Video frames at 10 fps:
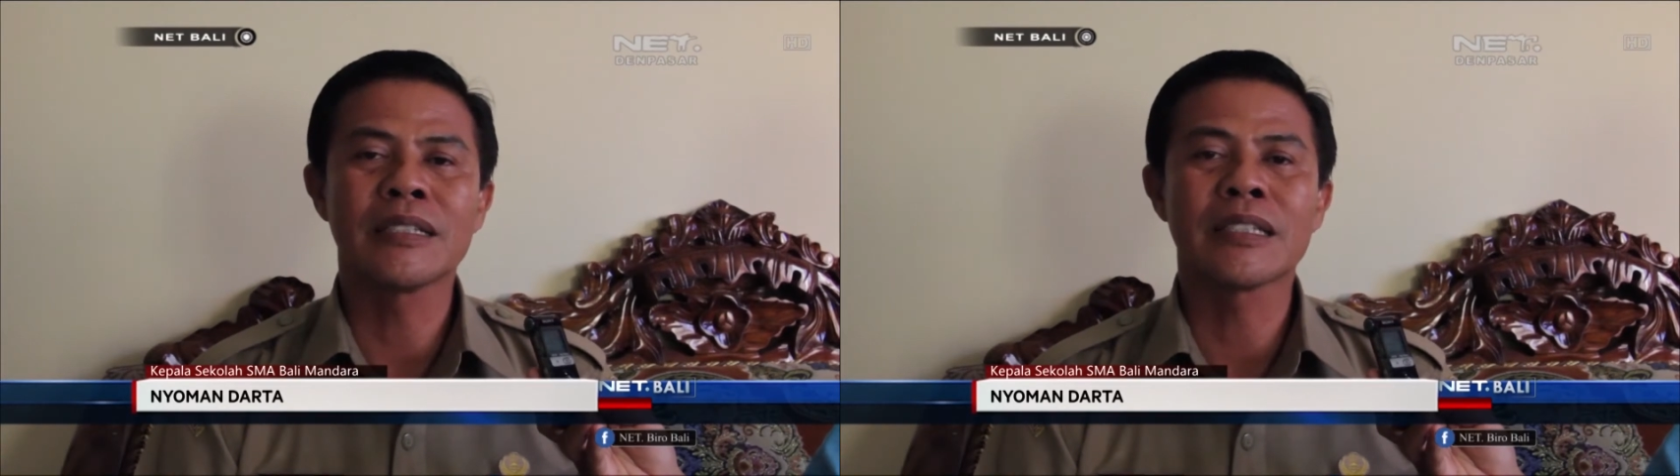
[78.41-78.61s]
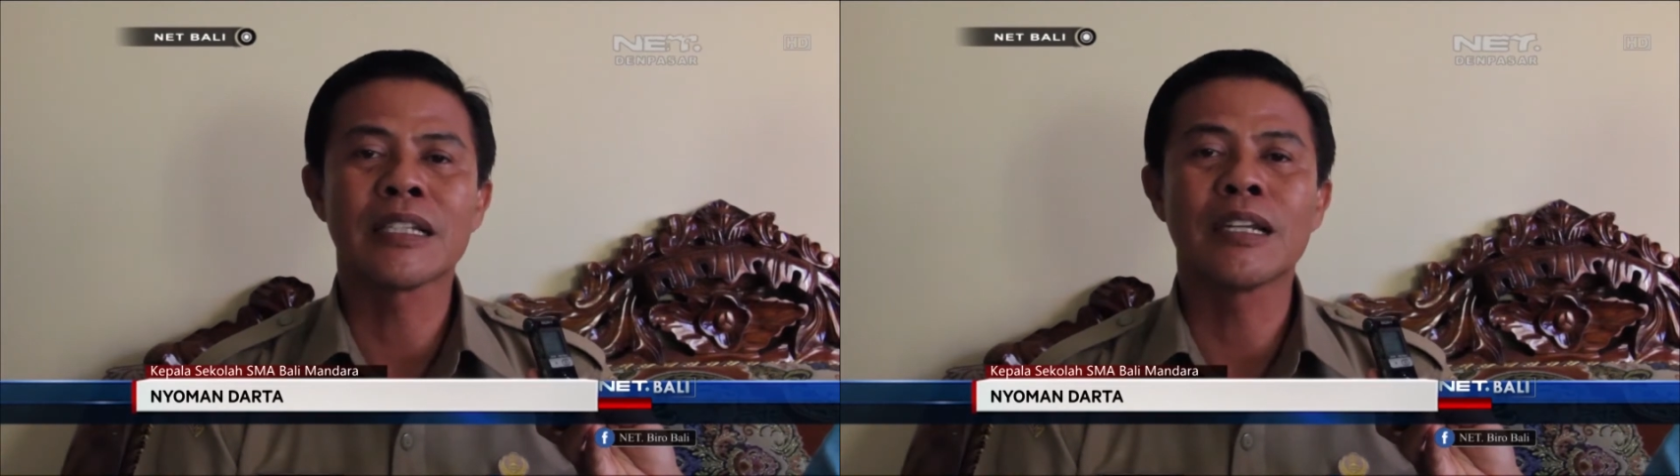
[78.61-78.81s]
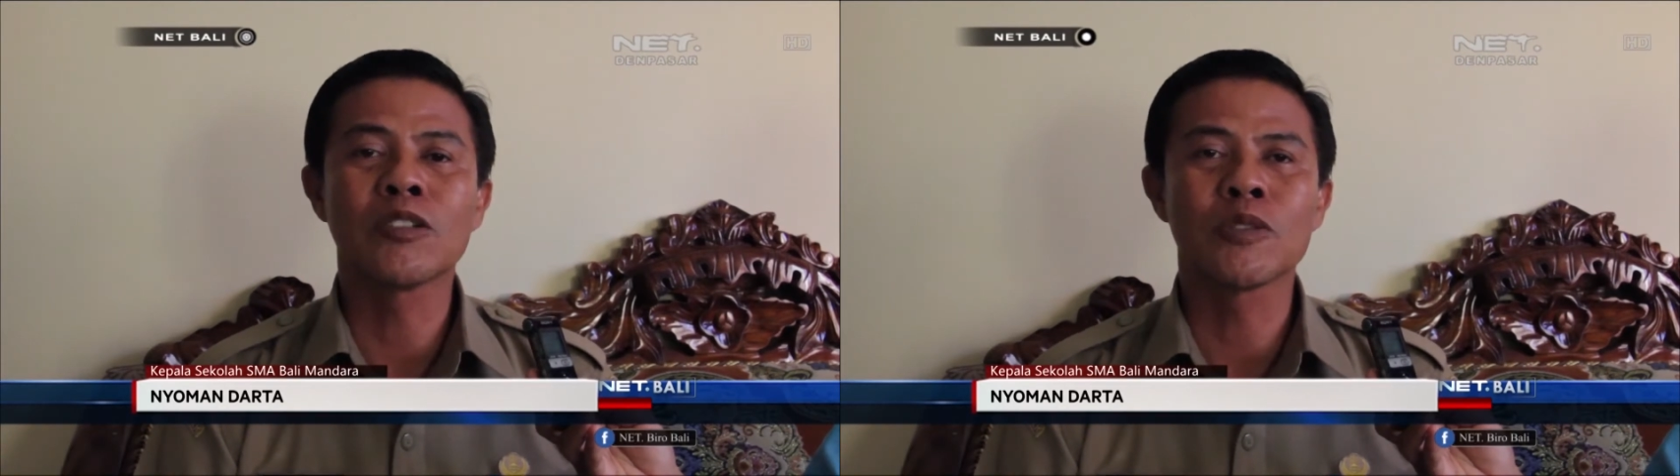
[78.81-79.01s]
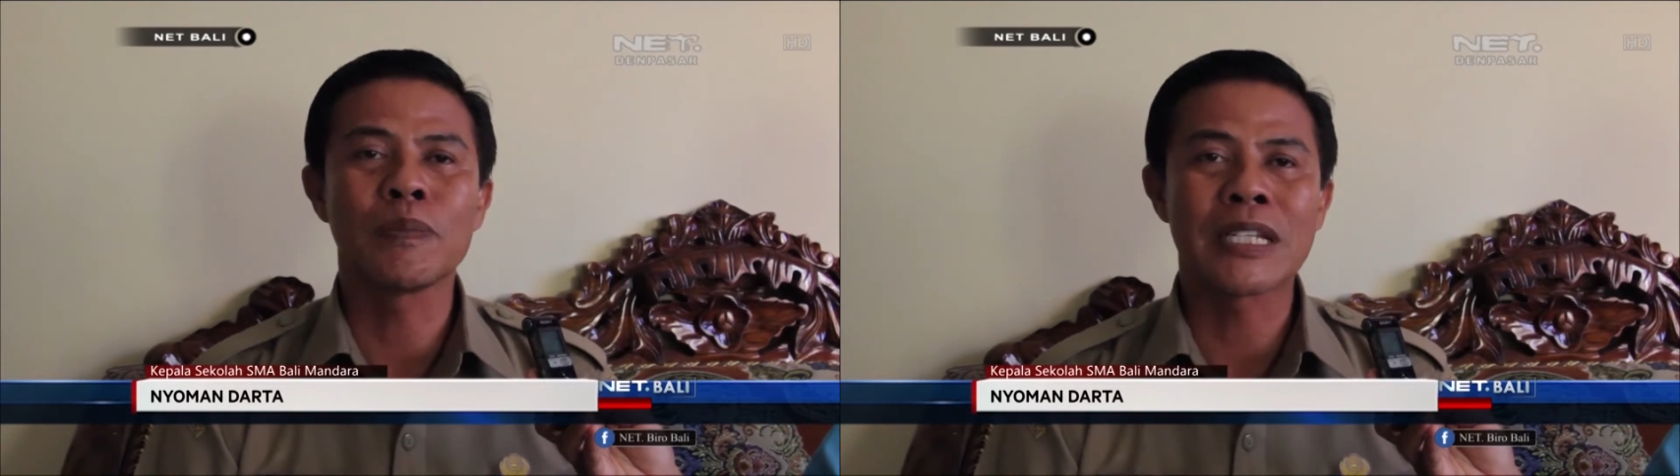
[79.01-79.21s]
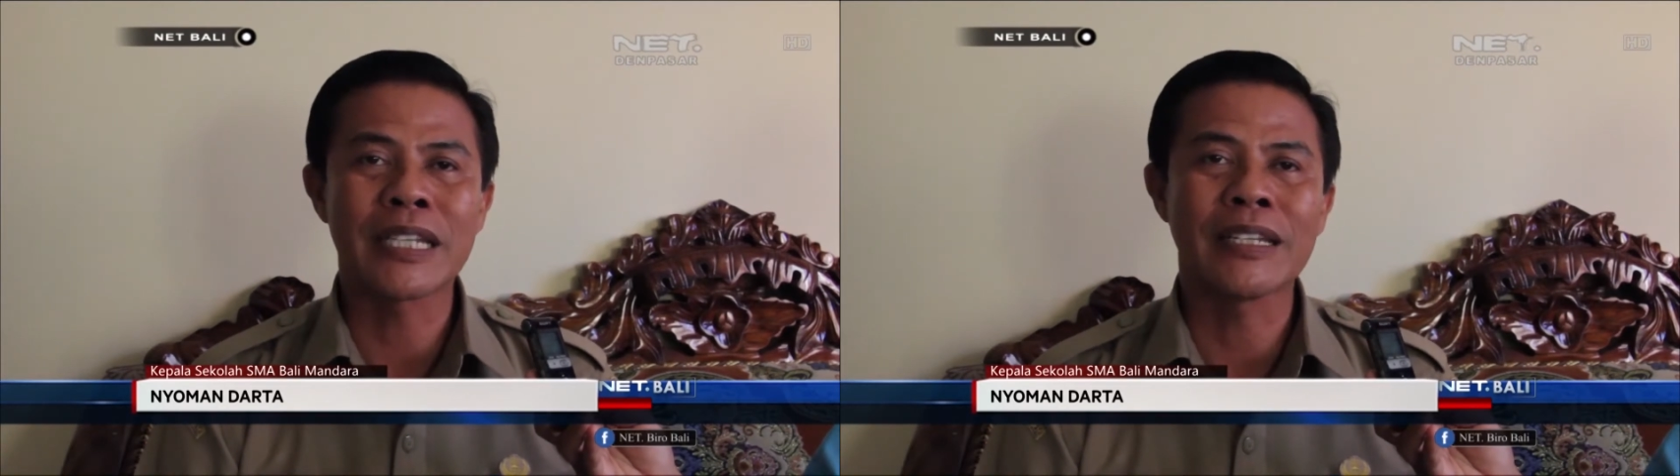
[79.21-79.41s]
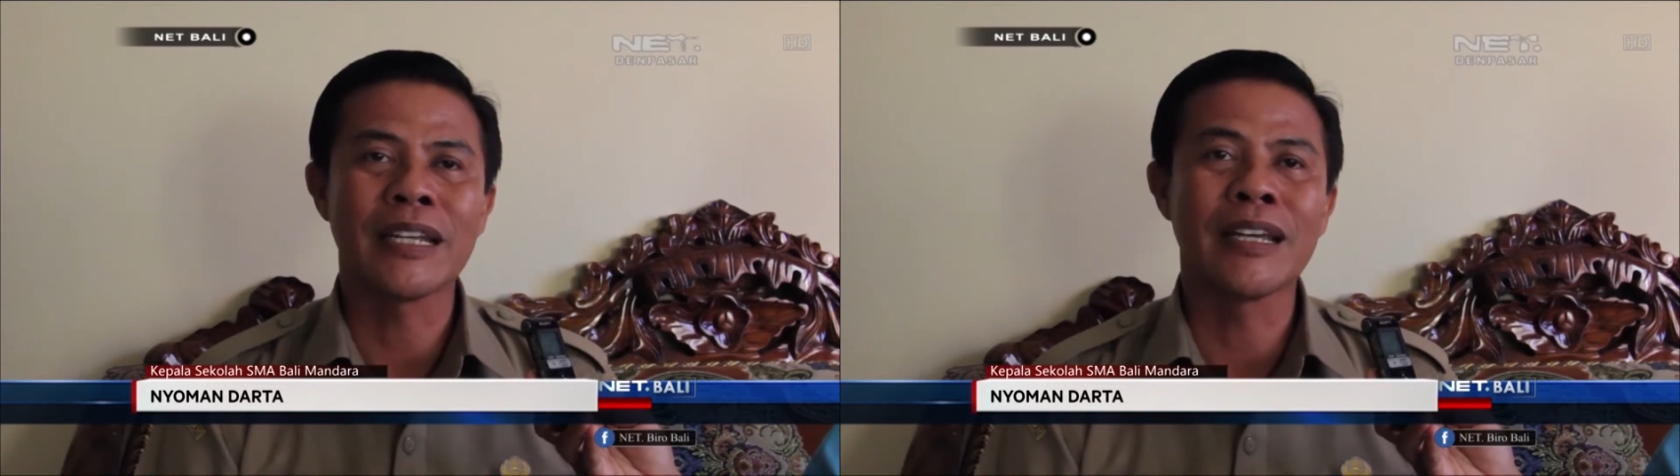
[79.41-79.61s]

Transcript: 100%